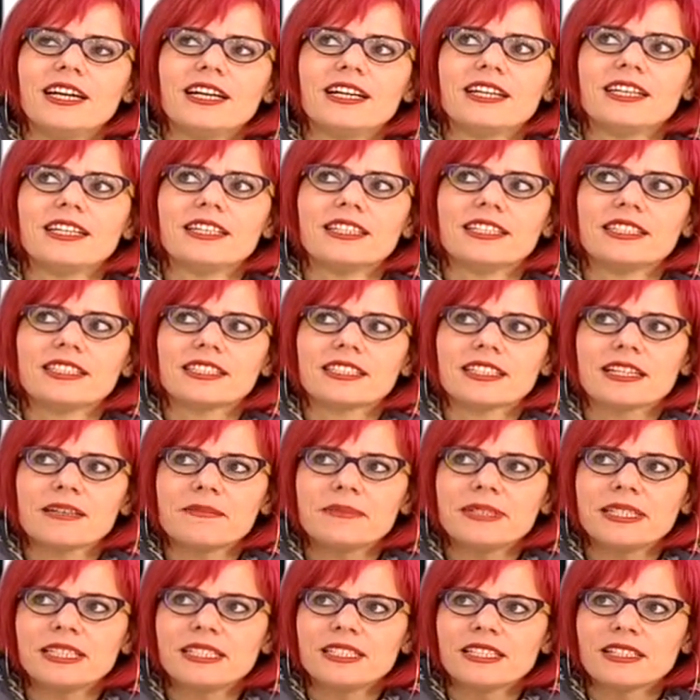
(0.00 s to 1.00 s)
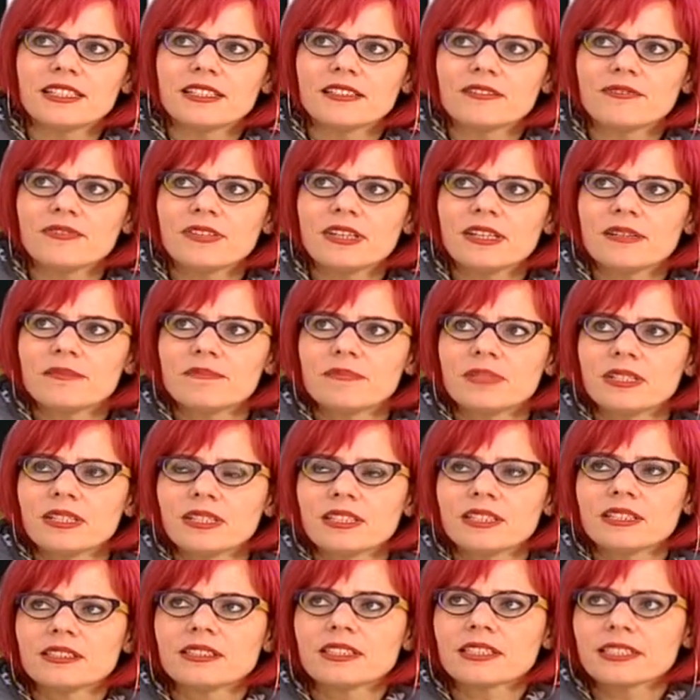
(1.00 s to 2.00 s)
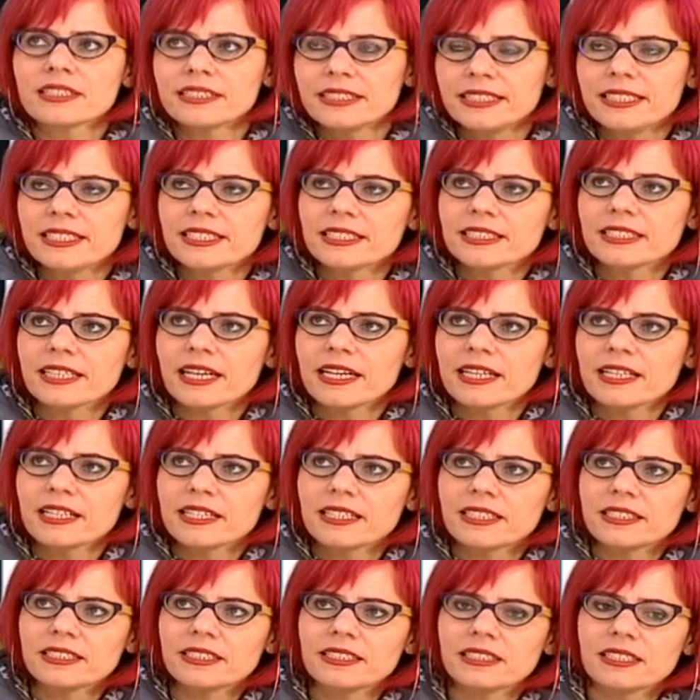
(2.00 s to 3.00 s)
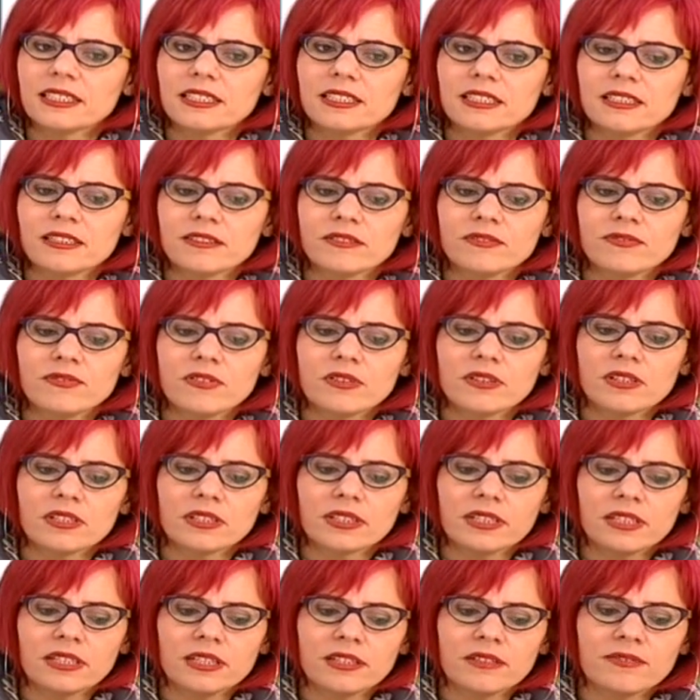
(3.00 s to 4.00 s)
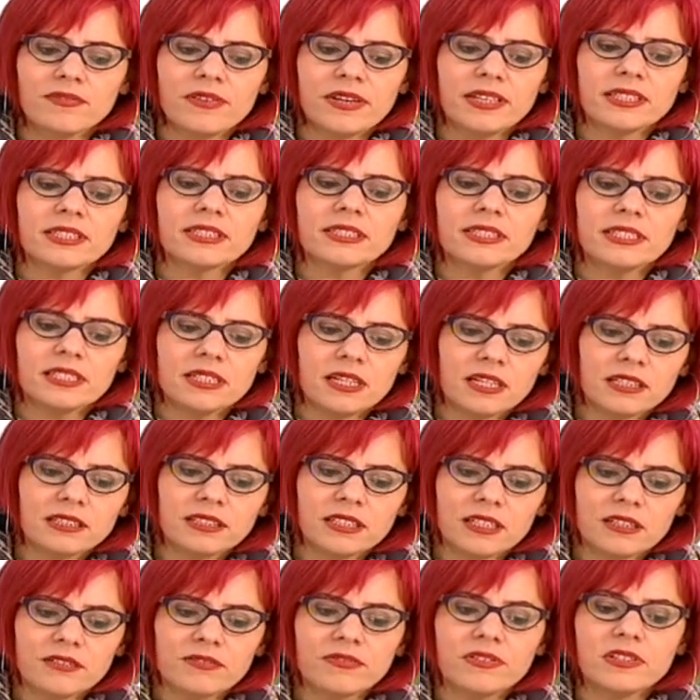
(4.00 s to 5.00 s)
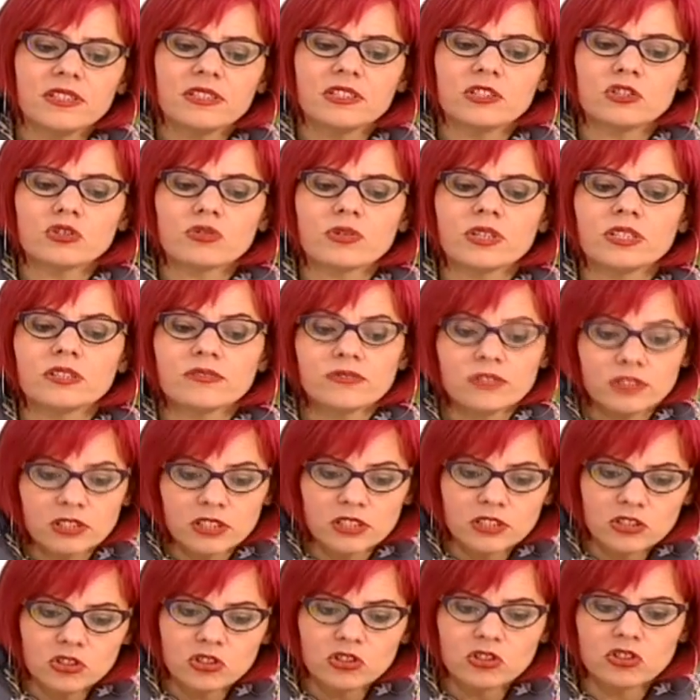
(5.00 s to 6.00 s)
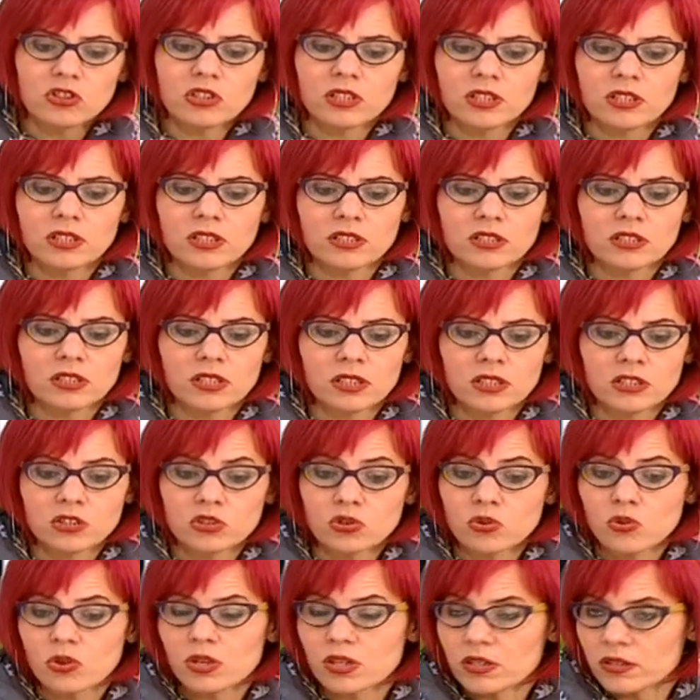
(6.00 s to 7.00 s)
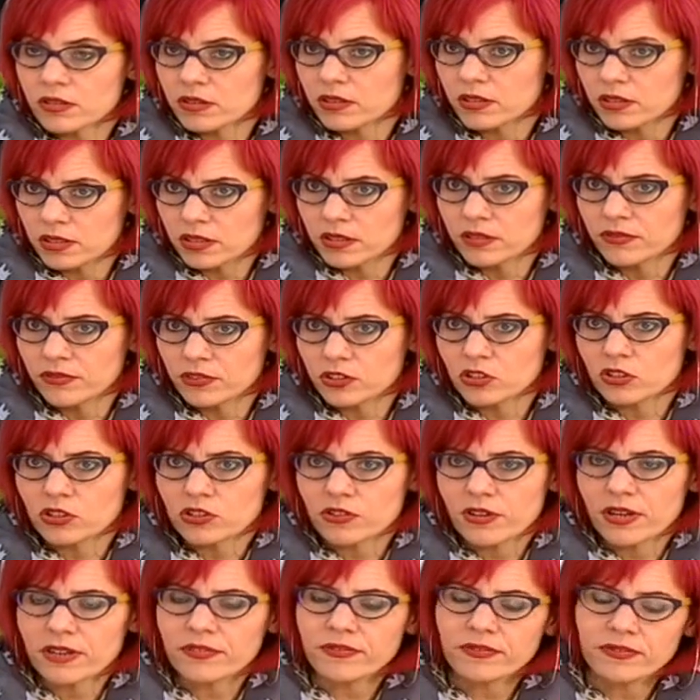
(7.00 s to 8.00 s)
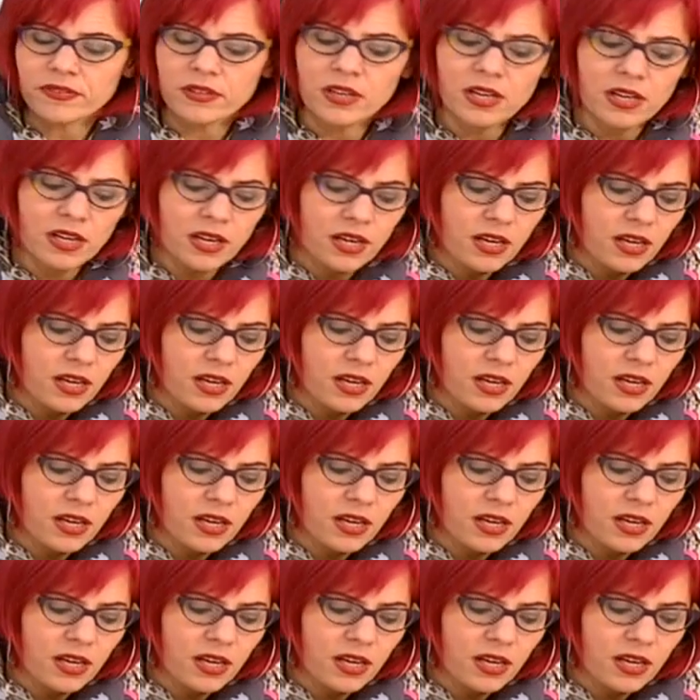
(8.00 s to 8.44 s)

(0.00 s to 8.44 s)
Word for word: آه كمان الفيلم التقنية تغيرت آه فات كتير أكتر في شوية فوتج آه صور آه فوتوغراف